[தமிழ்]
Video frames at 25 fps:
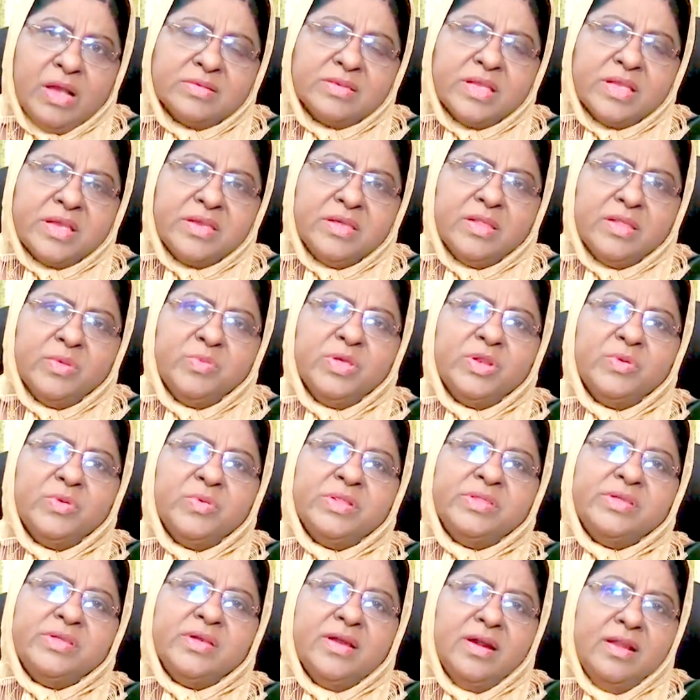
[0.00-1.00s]
சங்கீதம்
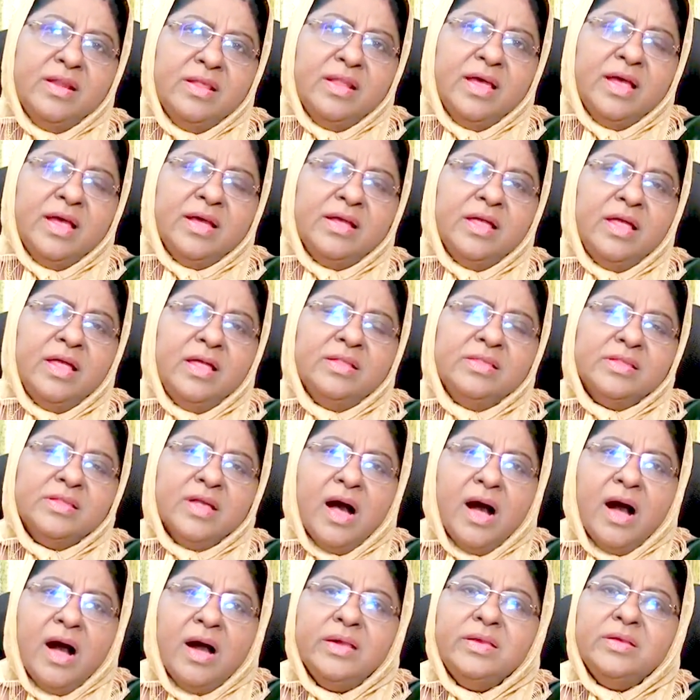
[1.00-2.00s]
இருபத்தி ஏழில்
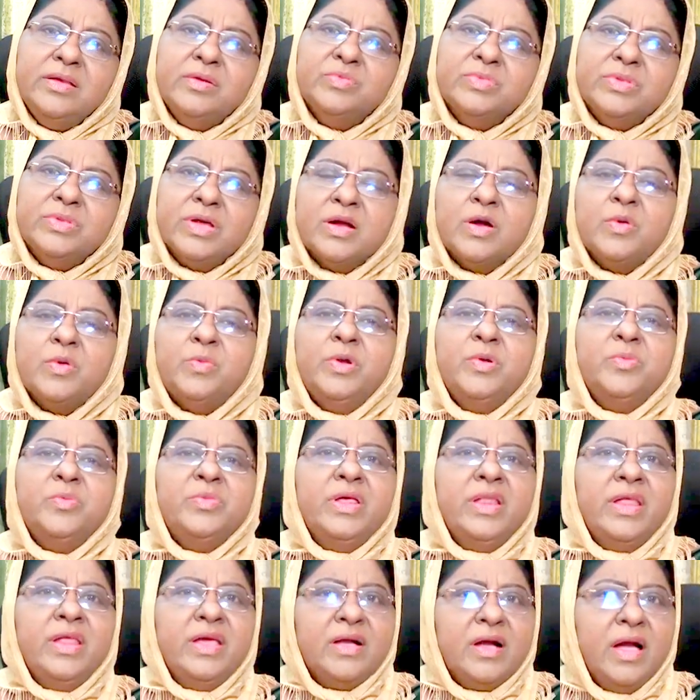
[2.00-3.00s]
தாயும்
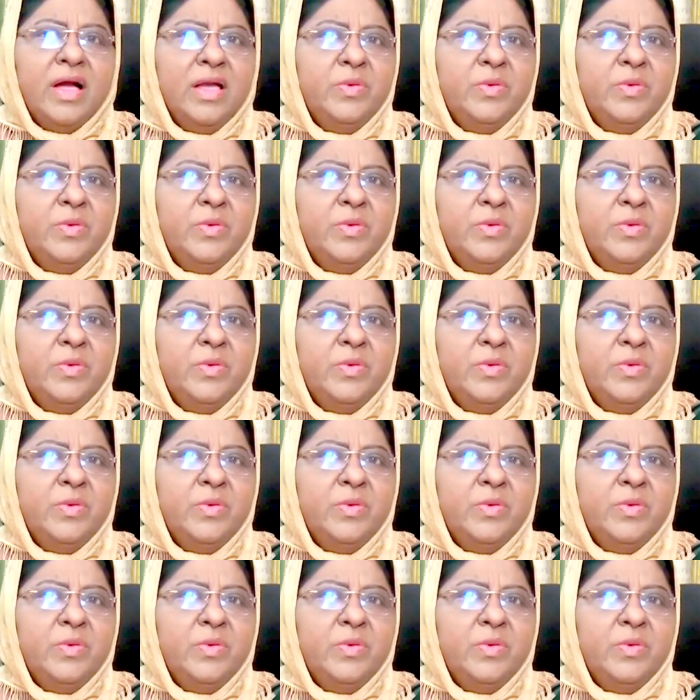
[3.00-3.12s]
தகப்பனும் என்னை